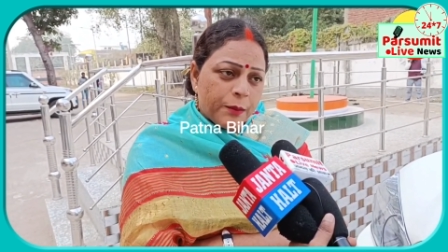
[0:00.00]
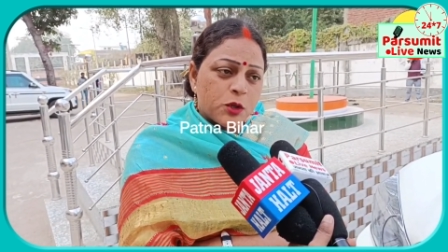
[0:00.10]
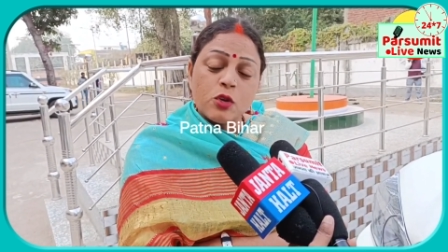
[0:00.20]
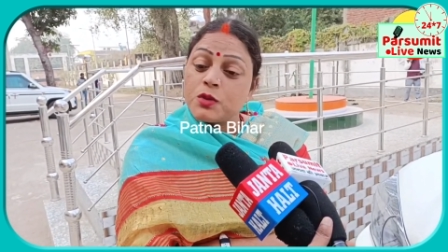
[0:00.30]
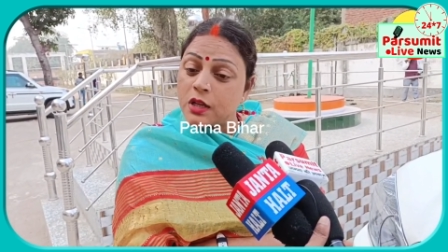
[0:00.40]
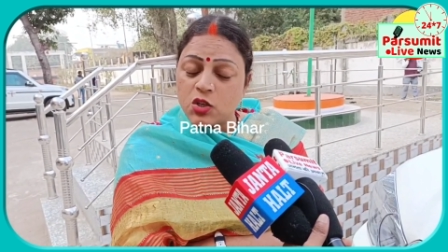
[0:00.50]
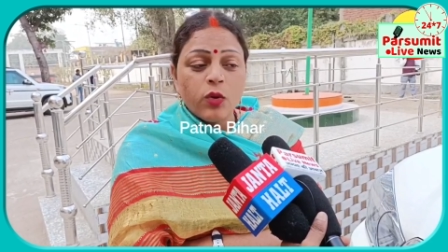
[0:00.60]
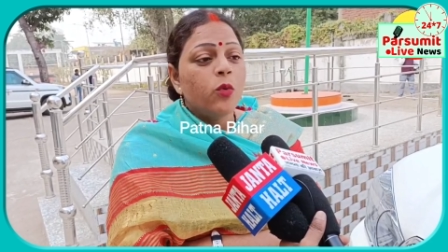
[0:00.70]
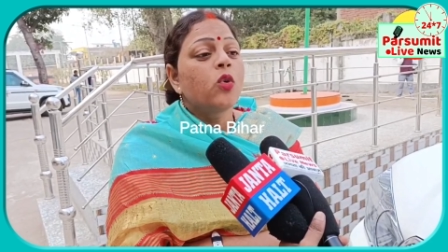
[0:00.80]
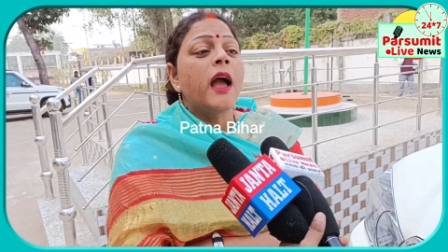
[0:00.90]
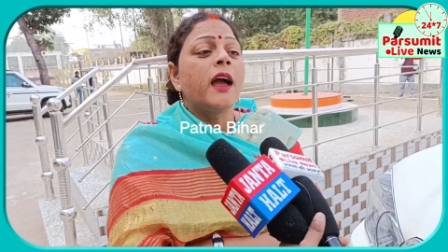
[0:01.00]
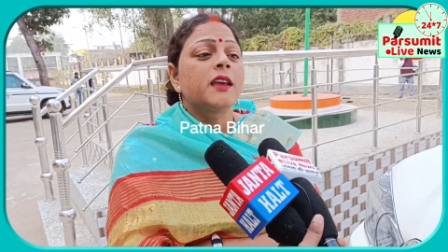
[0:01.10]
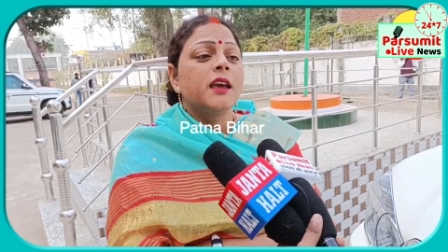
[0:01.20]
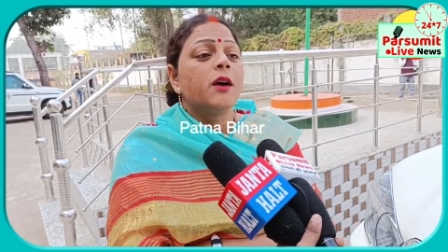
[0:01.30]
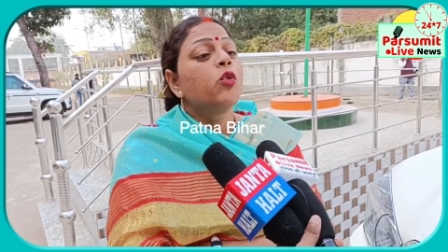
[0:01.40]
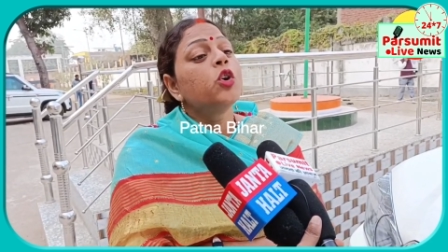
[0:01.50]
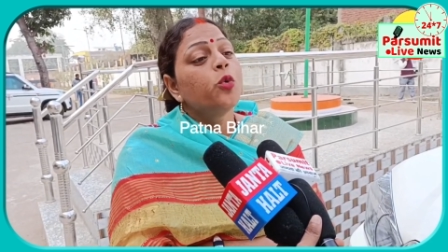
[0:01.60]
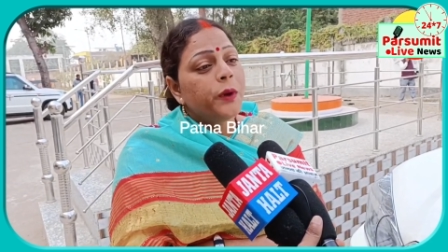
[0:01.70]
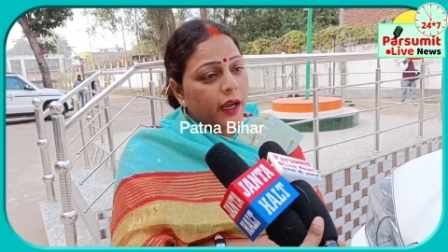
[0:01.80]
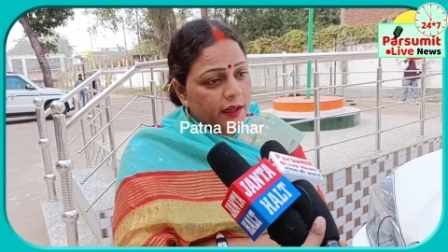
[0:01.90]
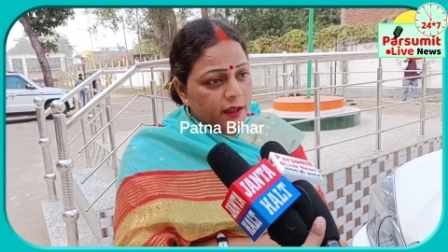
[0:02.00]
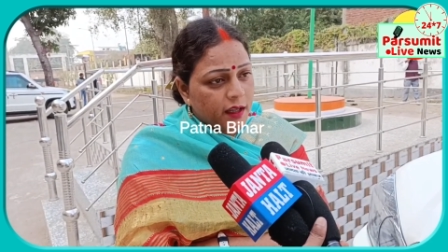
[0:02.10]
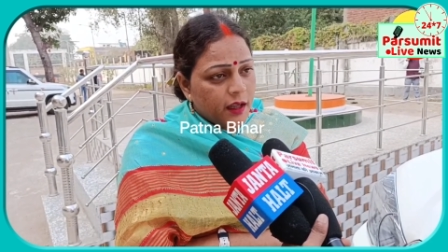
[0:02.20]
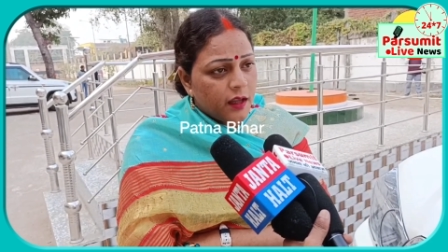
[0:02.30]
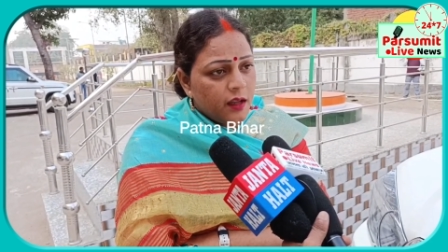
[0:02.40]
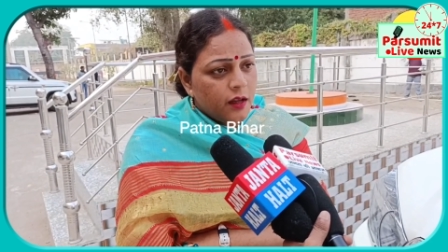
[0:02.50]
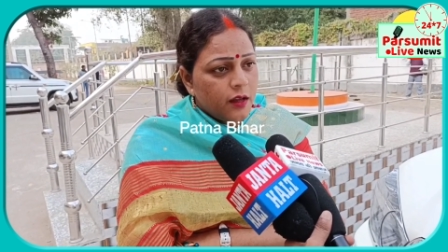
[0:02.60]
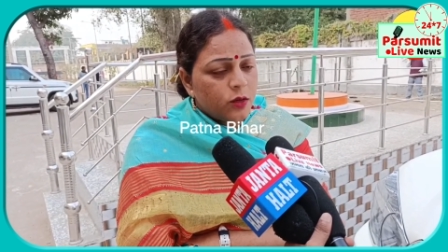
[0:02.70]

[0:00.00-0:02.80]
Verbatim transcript: आपके जो सचिव हैं वो कहाँ के हैं वो यूपी कैडेट के हैं